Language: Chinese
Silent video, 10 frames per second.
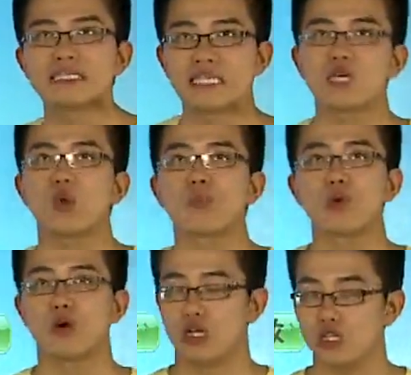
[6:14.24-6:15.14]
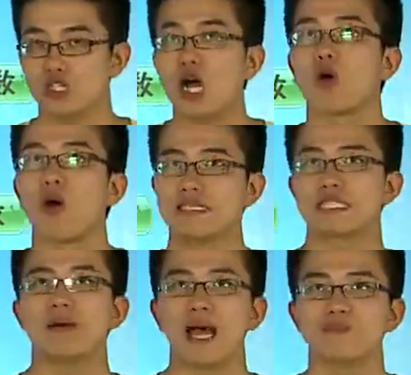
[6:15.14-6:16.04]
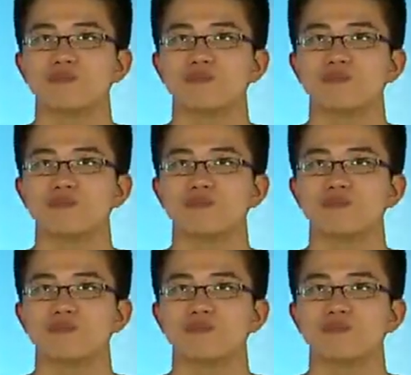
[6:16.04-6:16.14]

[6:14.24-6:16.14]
第五步找关系吧。